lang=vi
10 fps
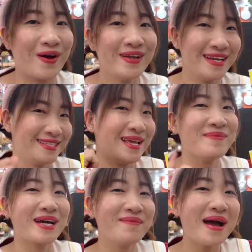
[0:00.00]
nói để xem
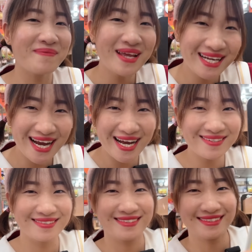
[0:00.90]
là các bạn biết
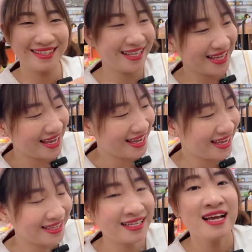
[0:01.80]
không tên
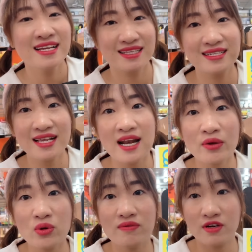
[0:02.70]
em tớ sẽ lấy
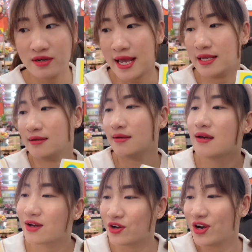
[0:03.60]
quyền vở này
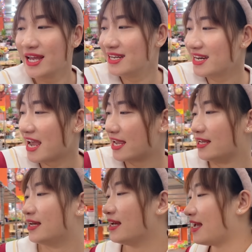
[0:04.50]
còn đây nữa này
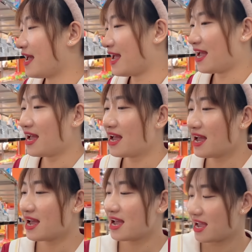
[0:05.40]
à
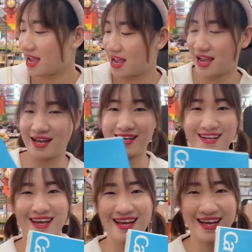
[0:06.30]

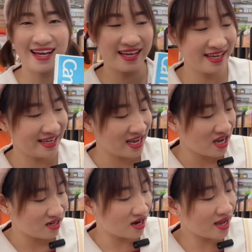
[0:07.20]
đây
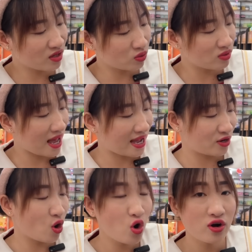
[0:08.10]
đây cũng là
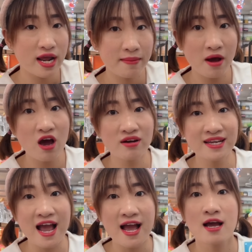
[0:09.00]
Doraemon
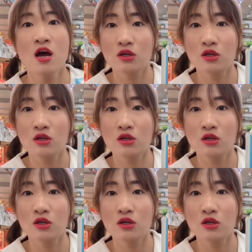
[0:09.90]
nha